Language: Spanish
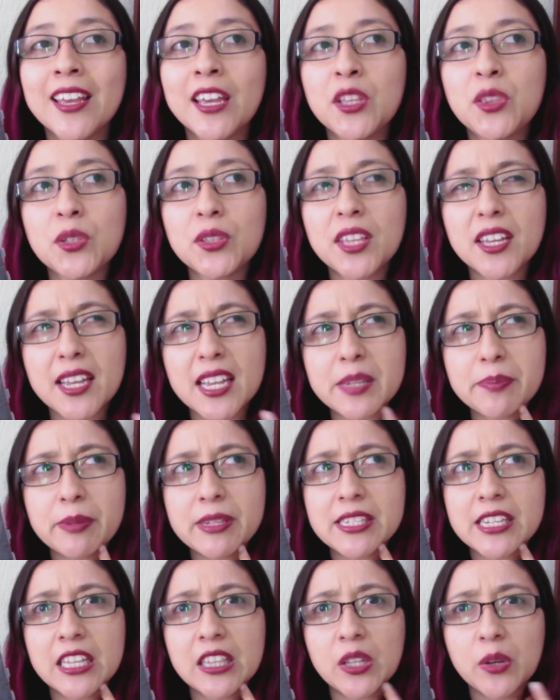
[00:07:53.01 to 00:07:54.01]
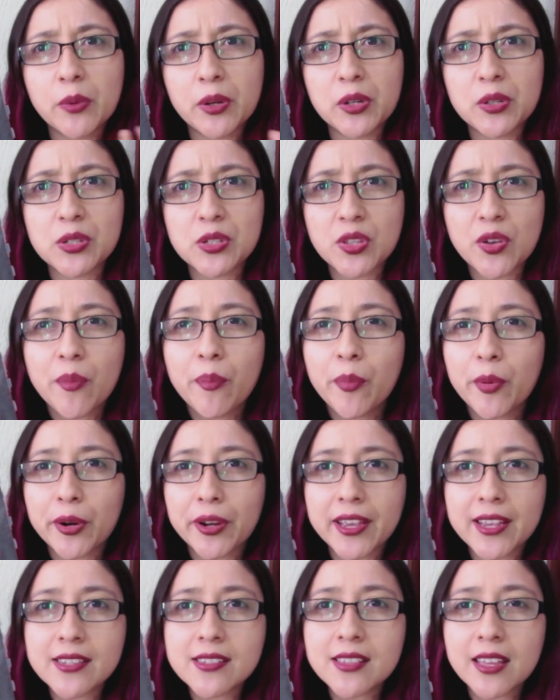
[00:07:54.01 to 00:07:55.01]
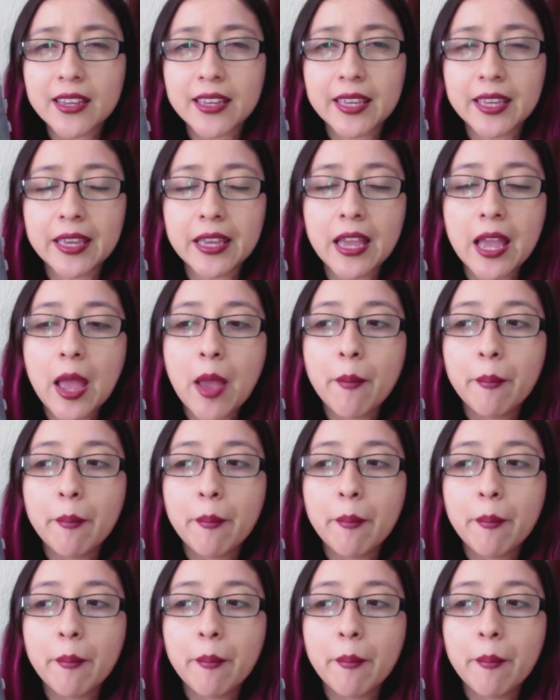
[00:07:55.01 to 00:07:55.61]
Y tú te quedas pensando, bueno, ¿y esto por qué está aquí?